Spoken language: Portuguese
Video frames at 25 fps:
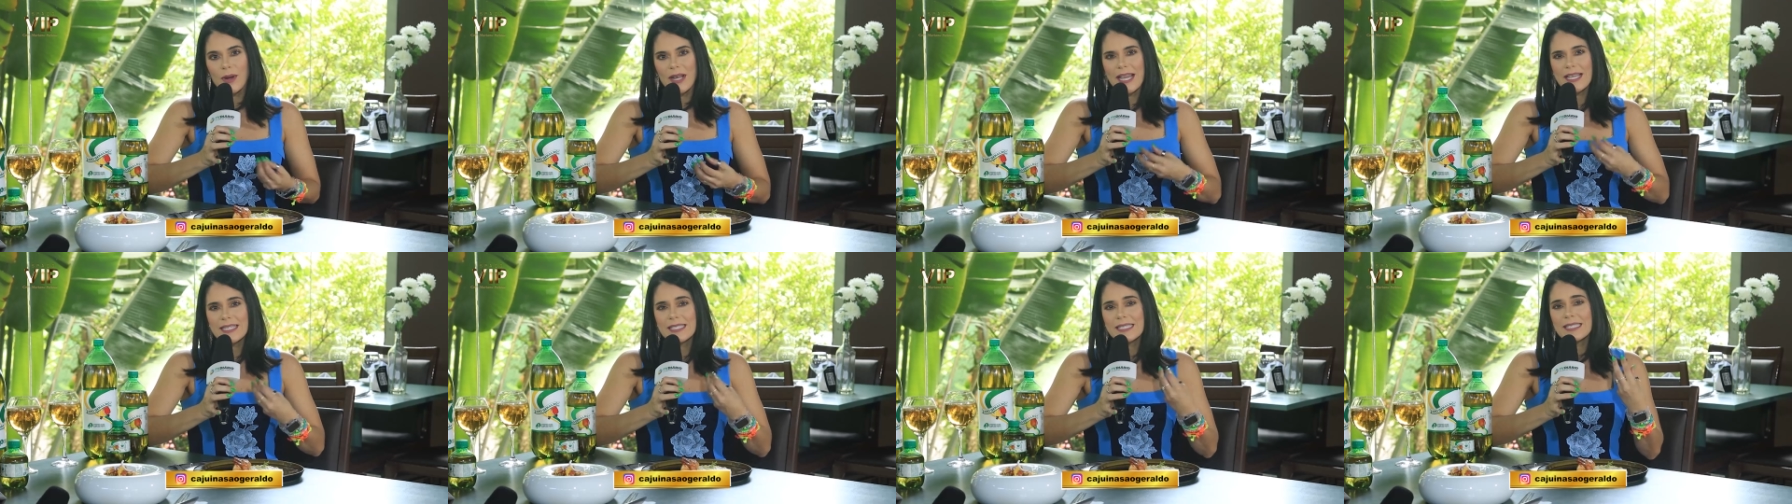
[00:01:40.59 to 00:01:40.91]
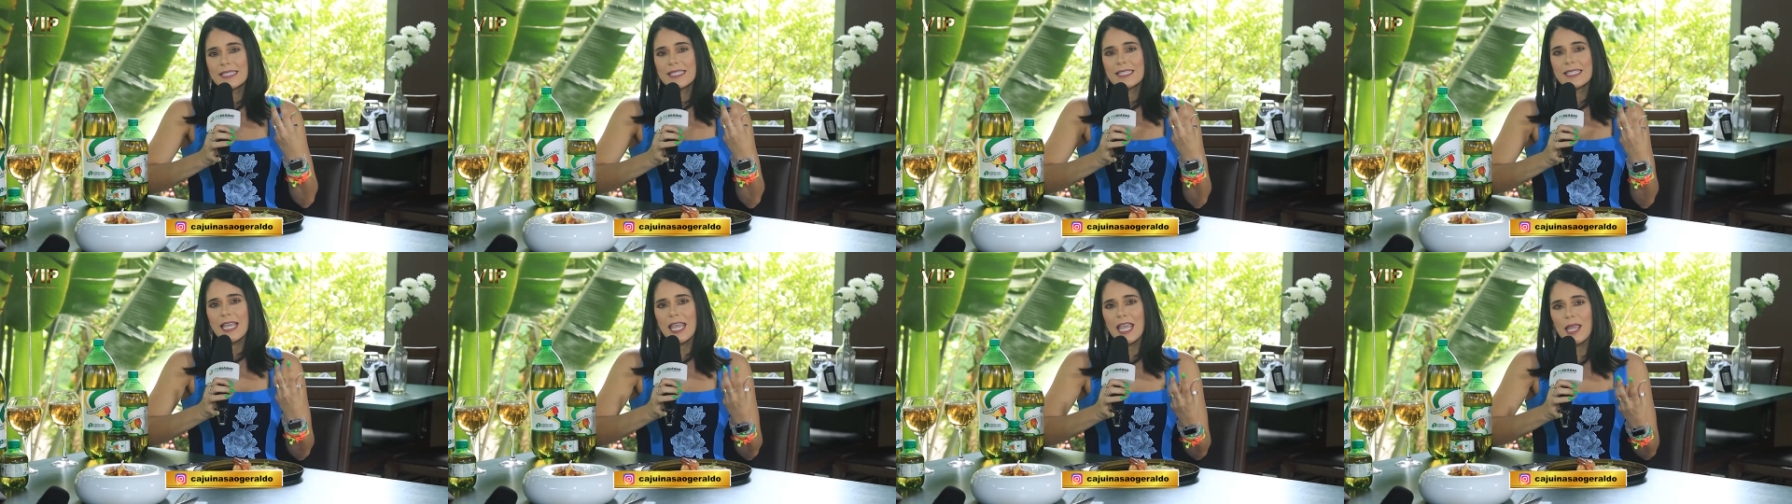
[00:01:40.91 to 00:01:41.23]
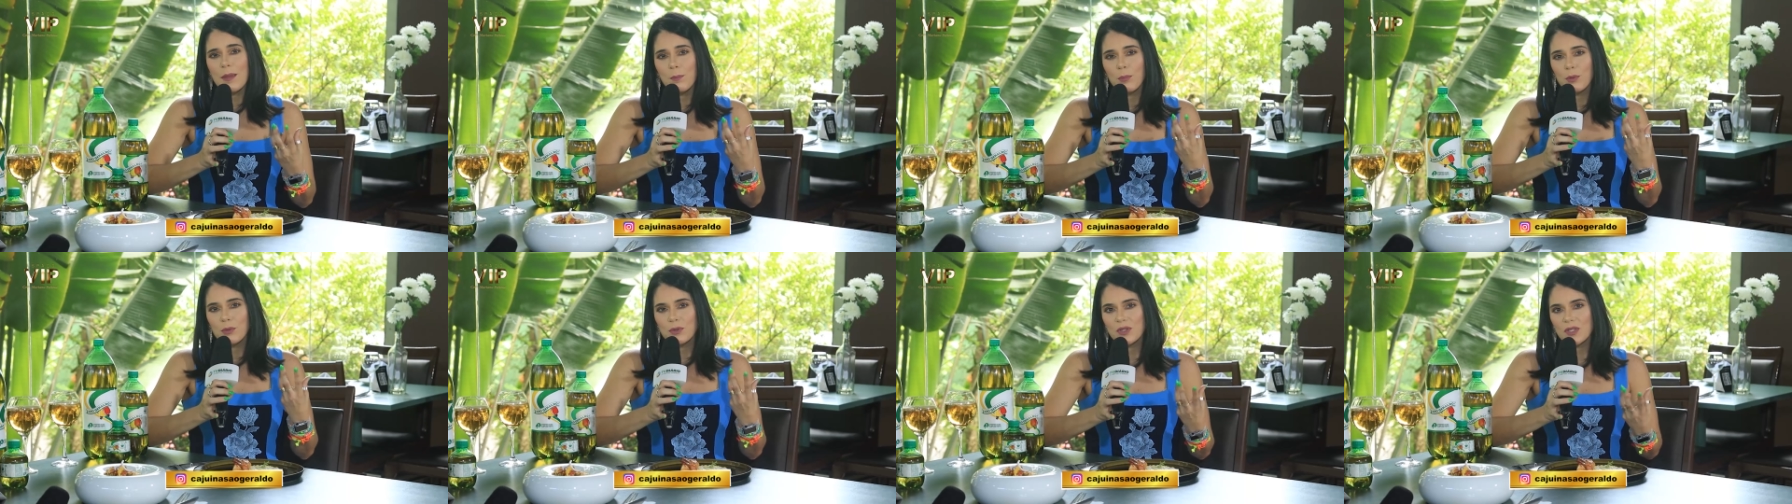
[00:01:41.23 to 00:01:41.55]
ele é
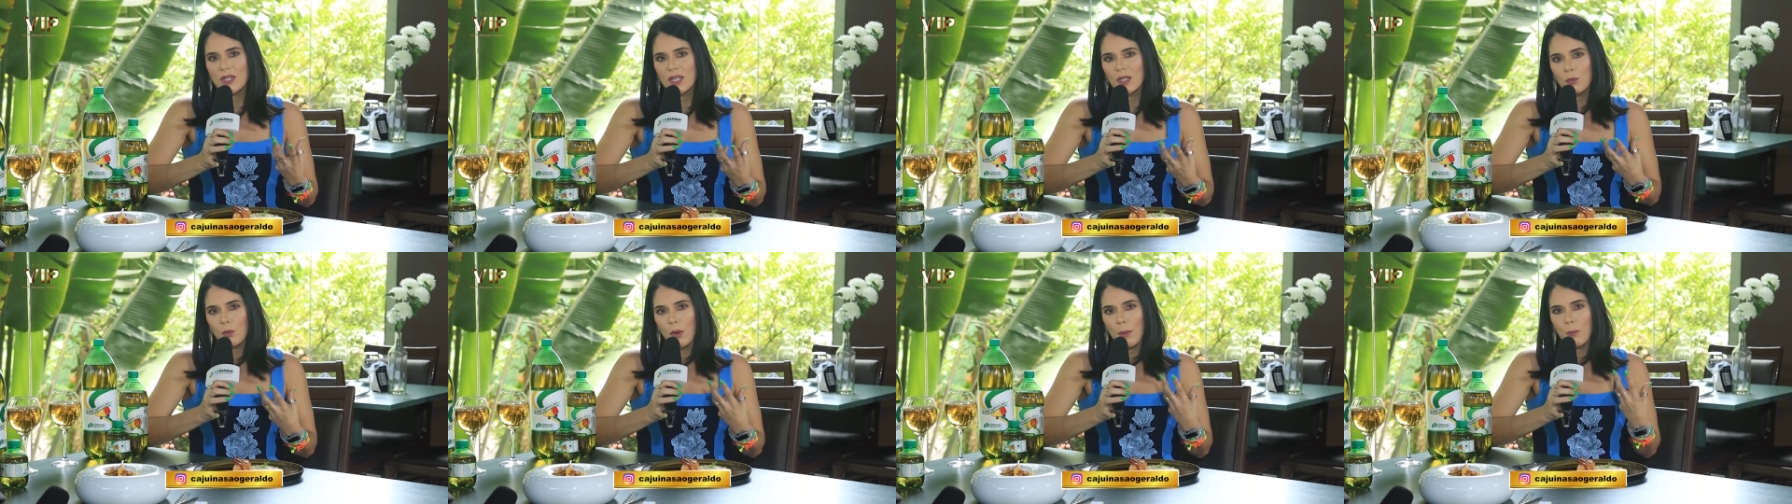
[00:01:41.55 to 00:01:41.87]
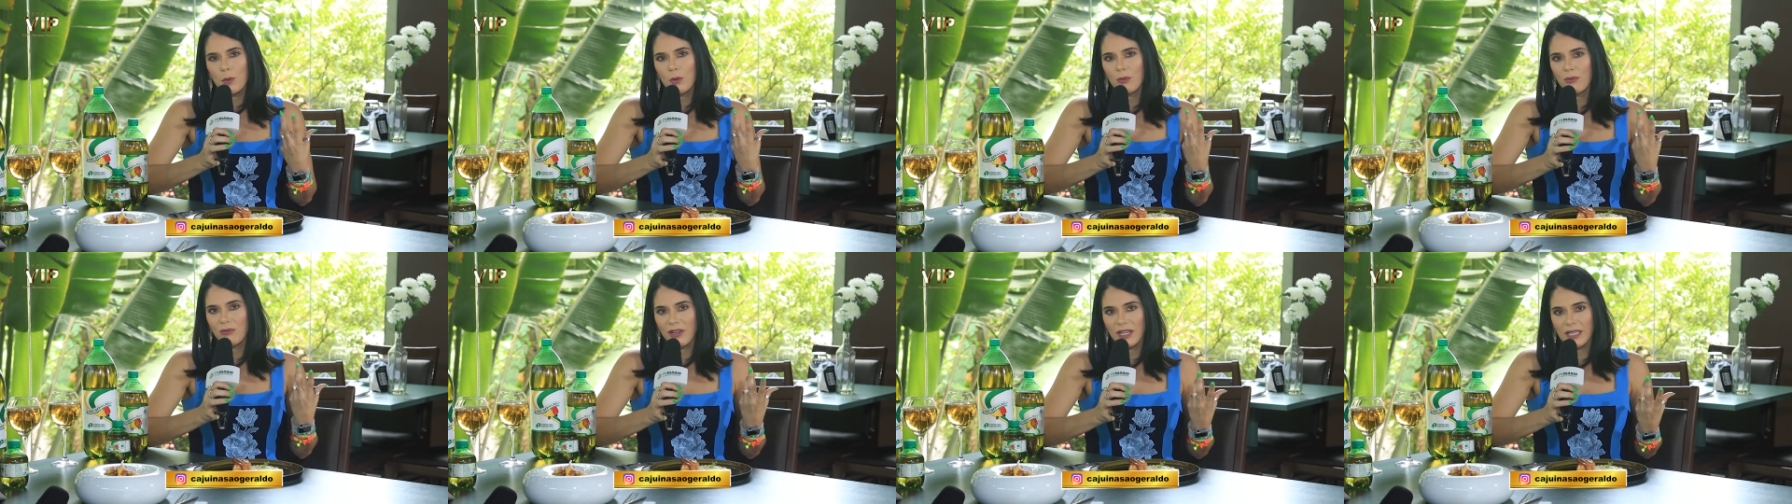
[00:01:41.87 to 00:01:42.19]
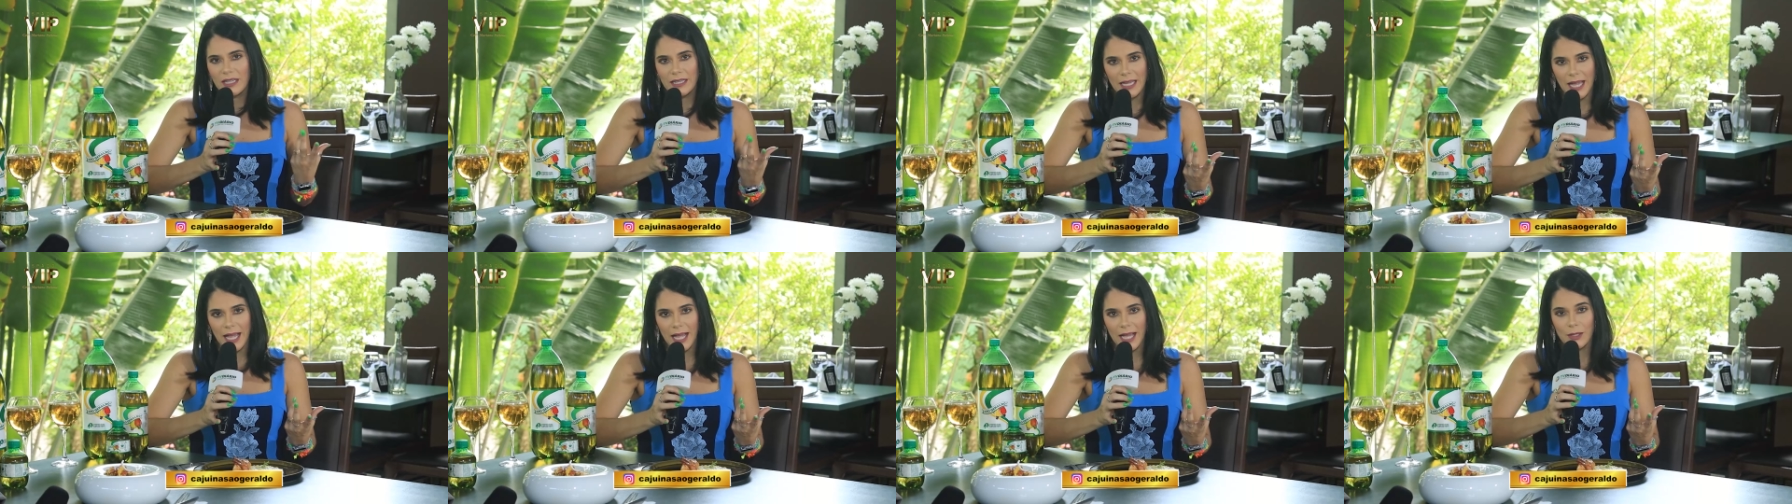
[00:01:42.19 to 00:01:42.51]
100%
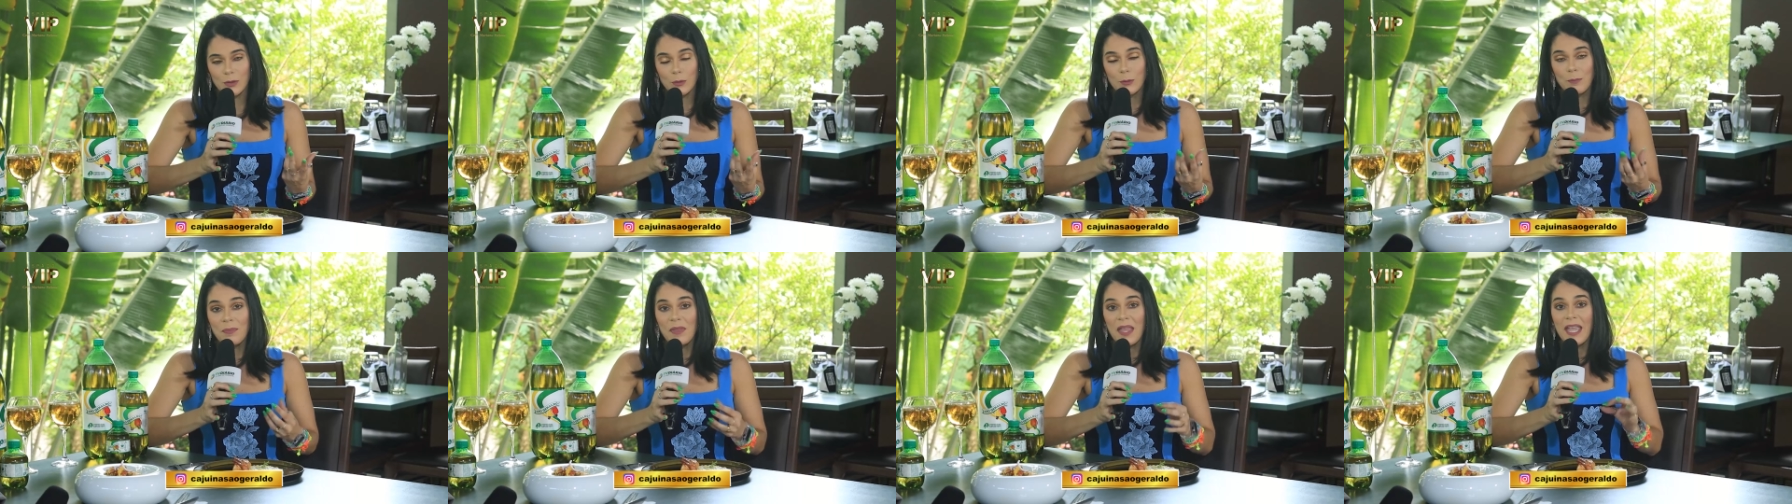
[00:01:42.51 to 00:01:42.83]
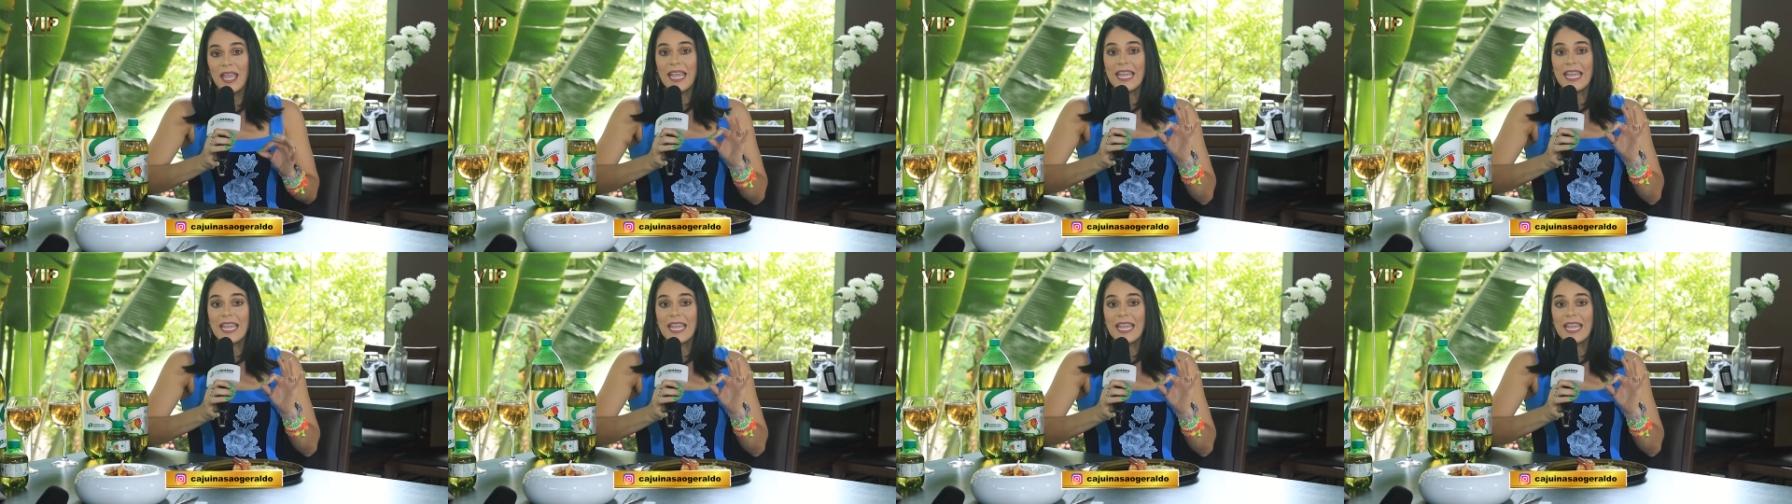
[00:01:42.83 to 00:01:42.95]
aproveitado